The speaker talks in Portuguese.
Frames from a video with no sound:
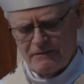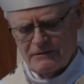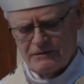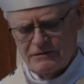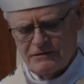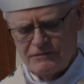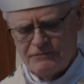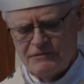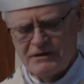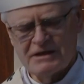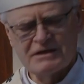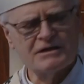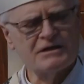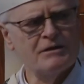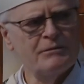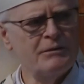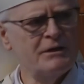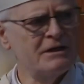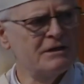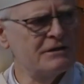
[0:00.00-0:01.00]

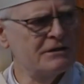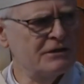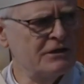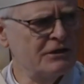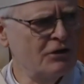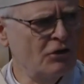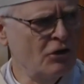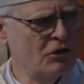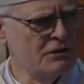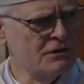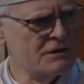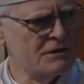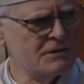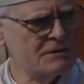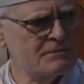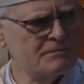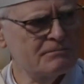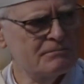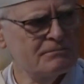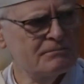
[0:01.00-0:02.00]
Diversamente de
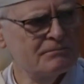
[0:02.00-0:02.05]
nós,